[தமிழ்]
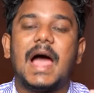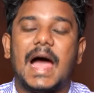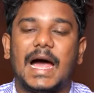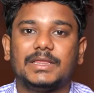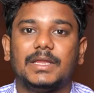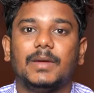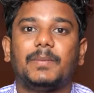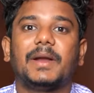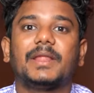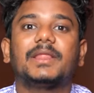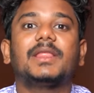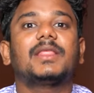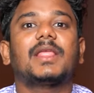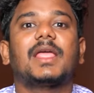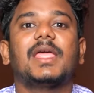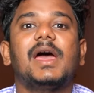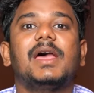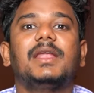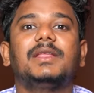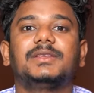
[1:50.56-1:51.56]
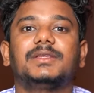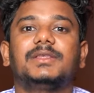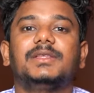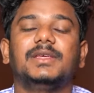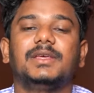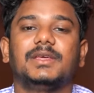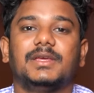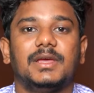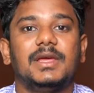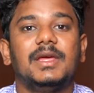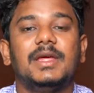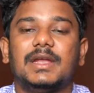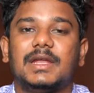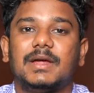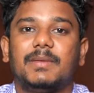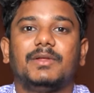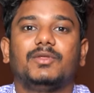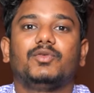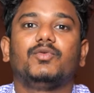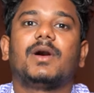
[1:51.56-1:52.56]
அந்த படத்தை தயாரித்தது
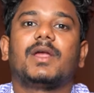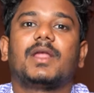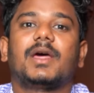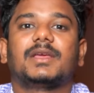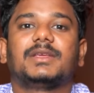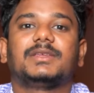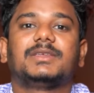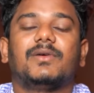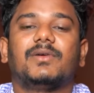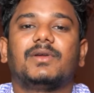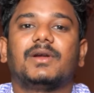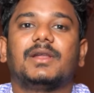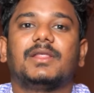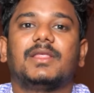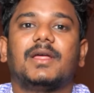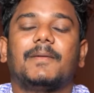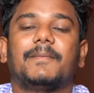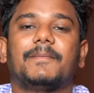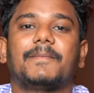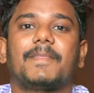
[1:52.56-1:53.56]
நம்ம துவாரா கிஷ் அவர்கள் தான்